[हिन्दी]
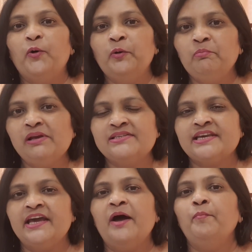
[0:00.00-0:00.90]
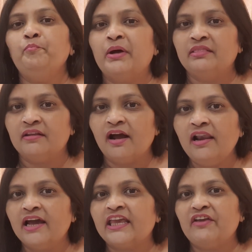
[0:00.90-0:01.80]
उनमें से हम पंद्रह
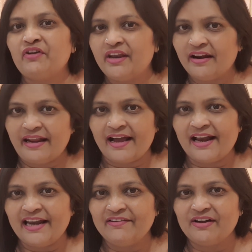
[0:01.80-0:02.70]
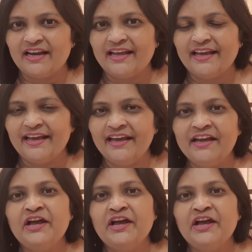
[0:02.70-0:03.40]
लकी विनर निकालने वाले हैं